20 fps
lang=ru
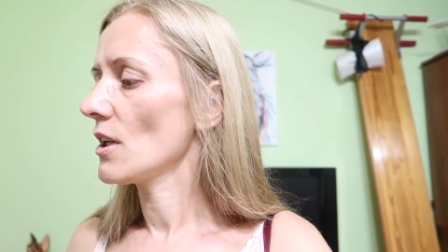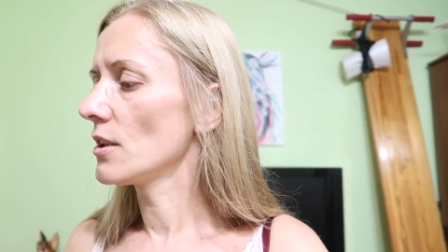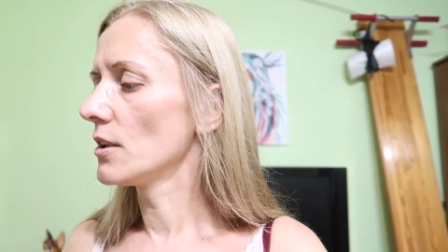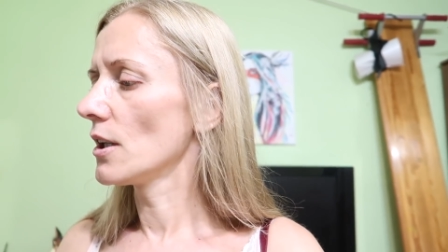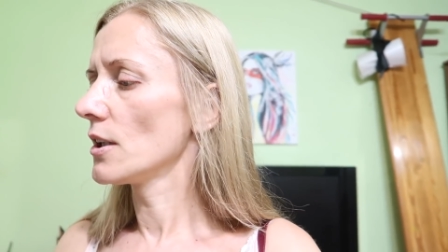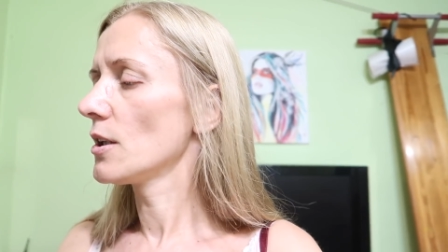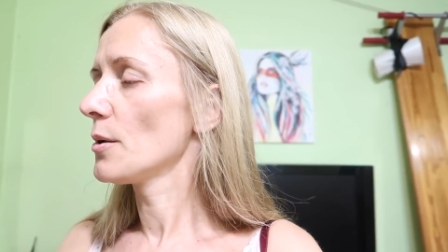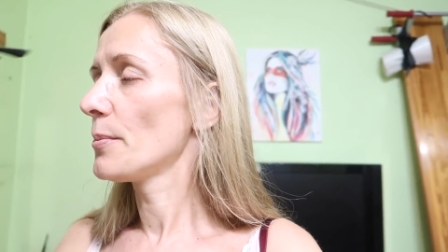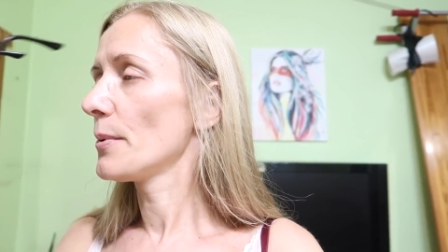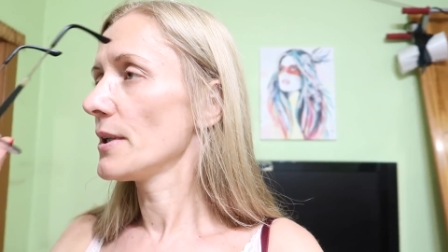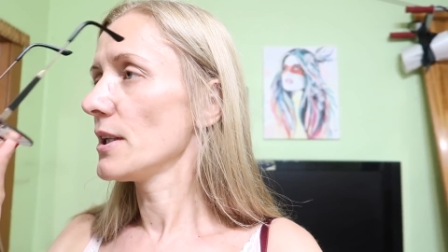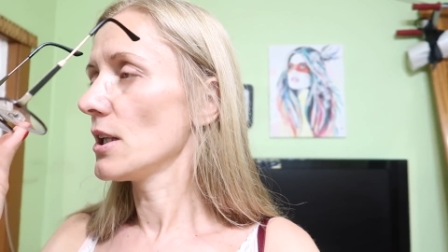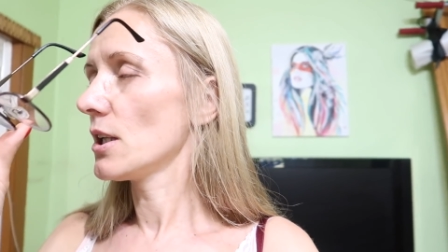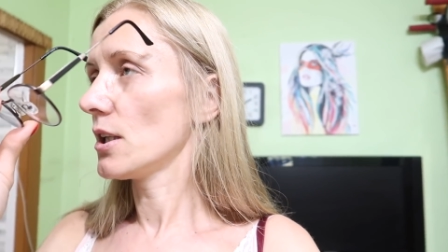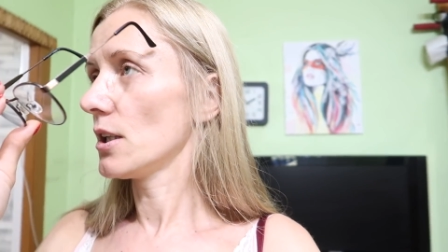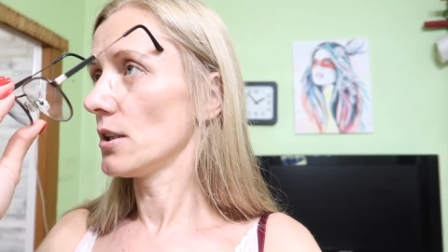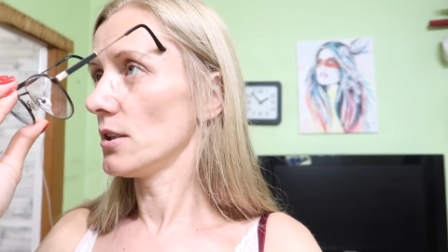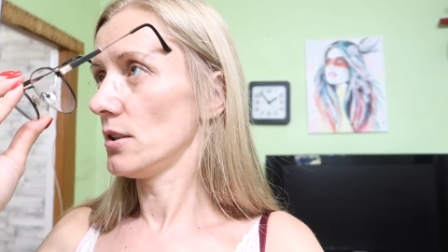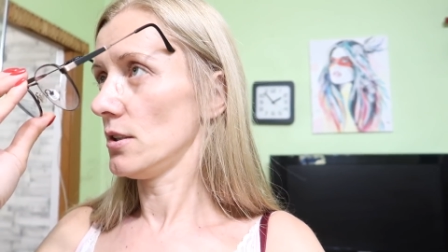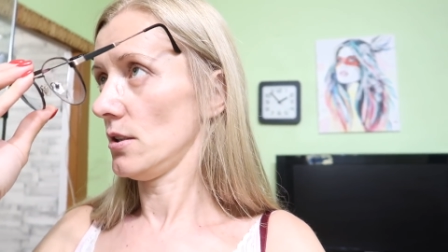надо
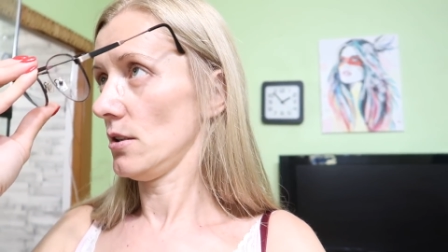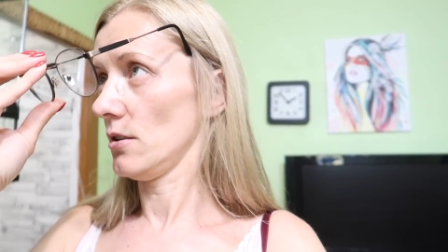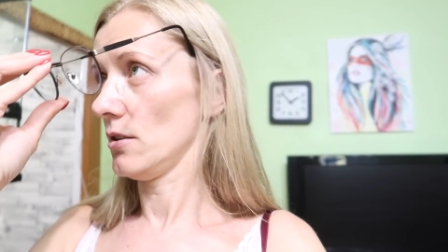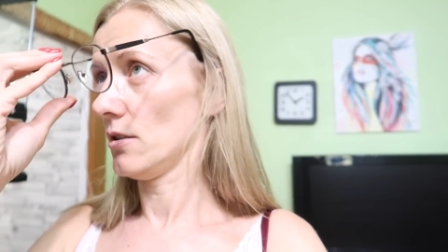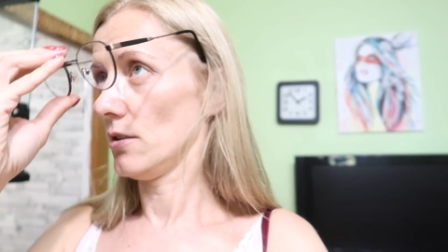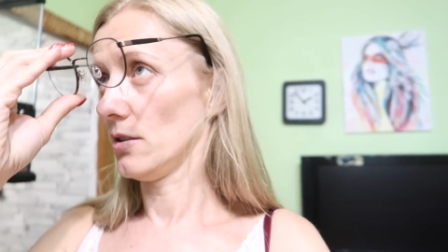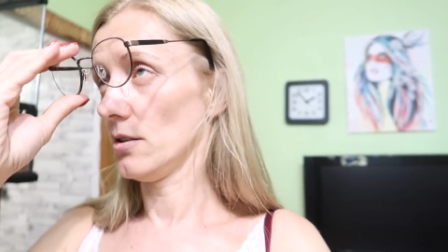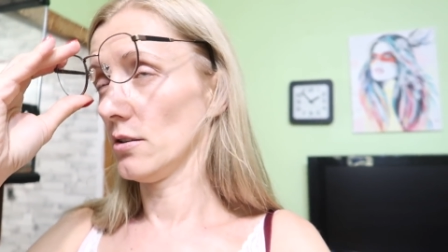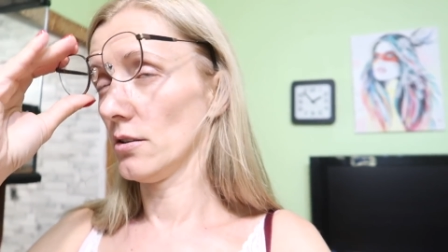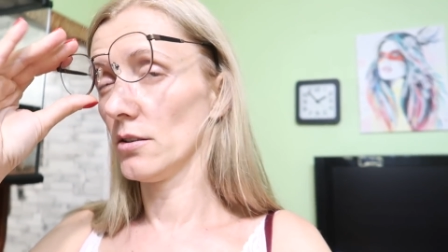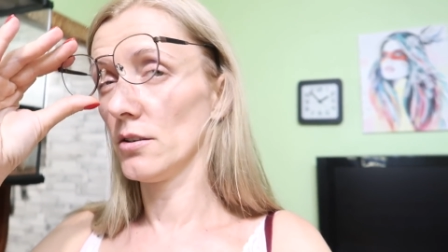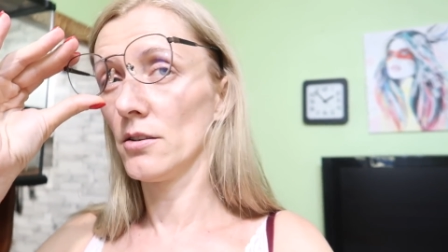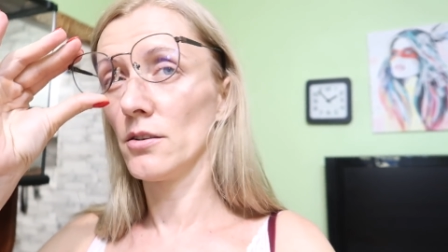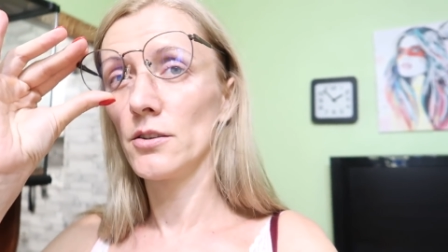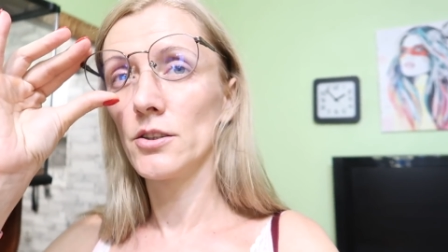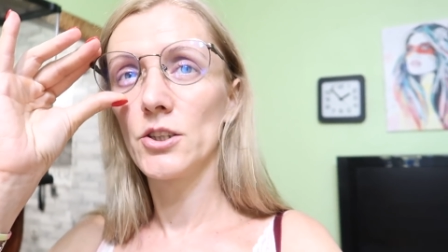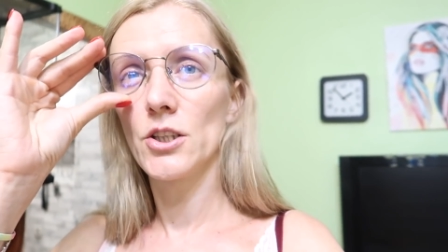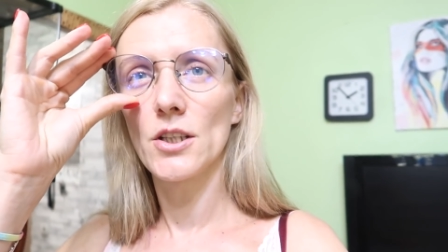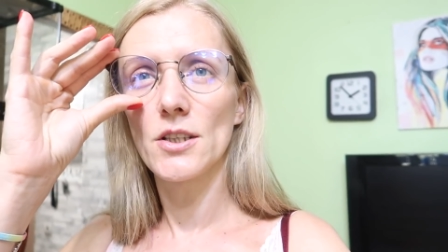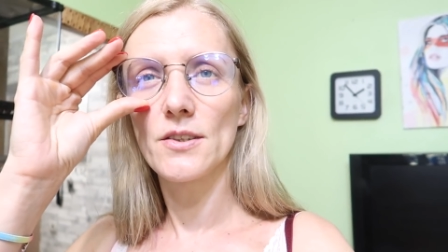поехать э,
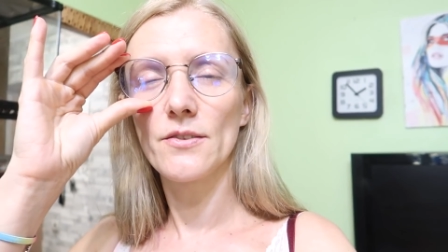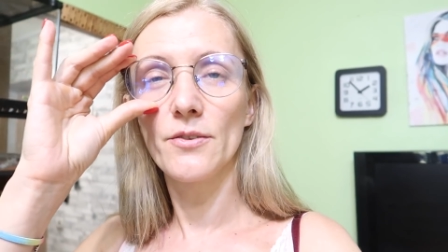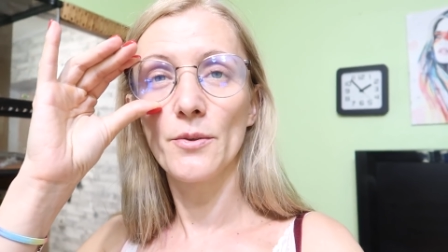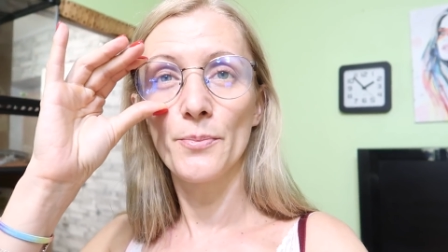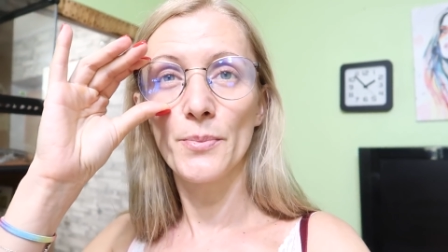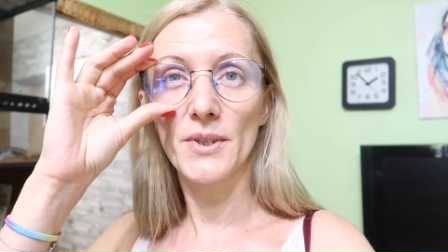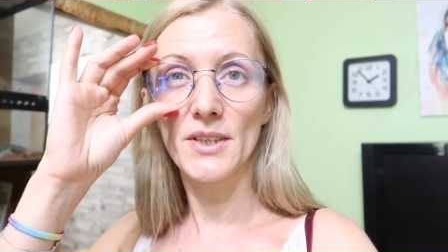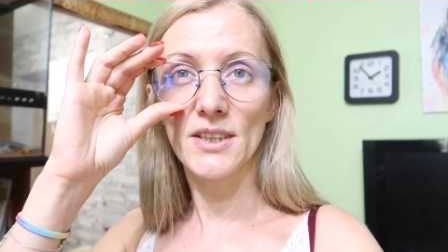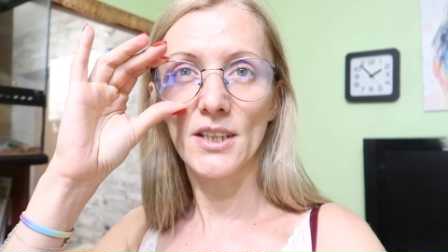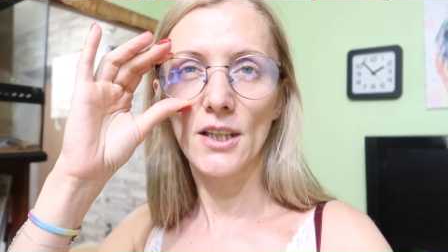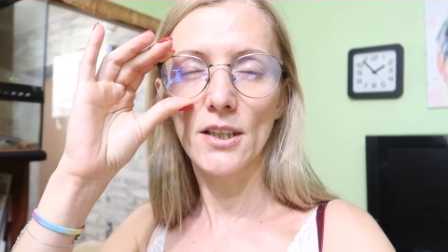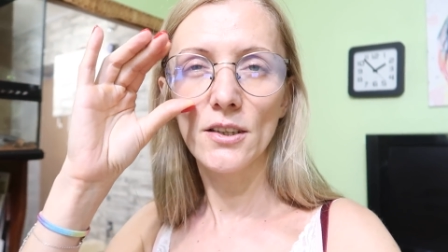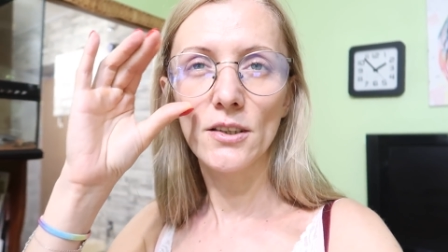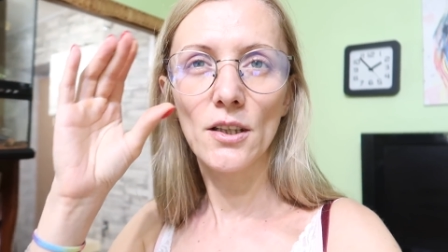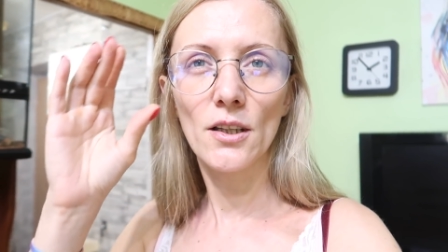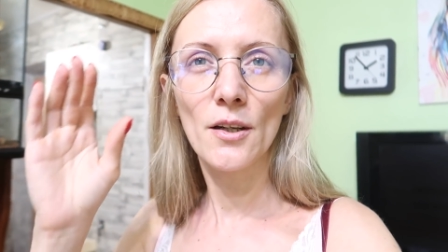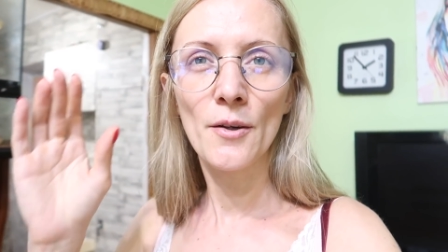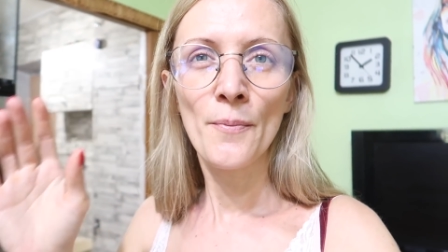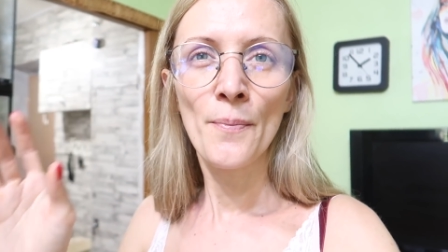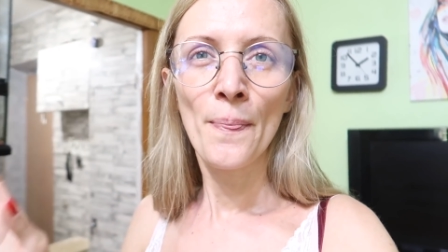сейчас в
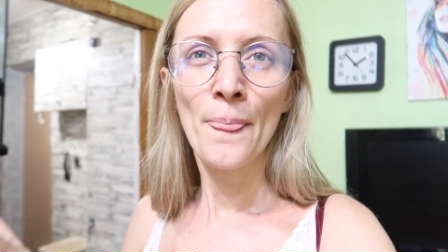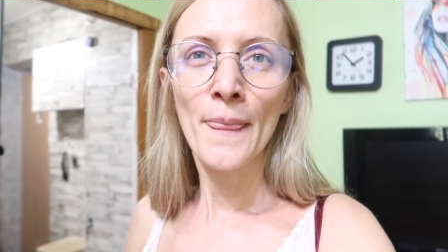эпицентр,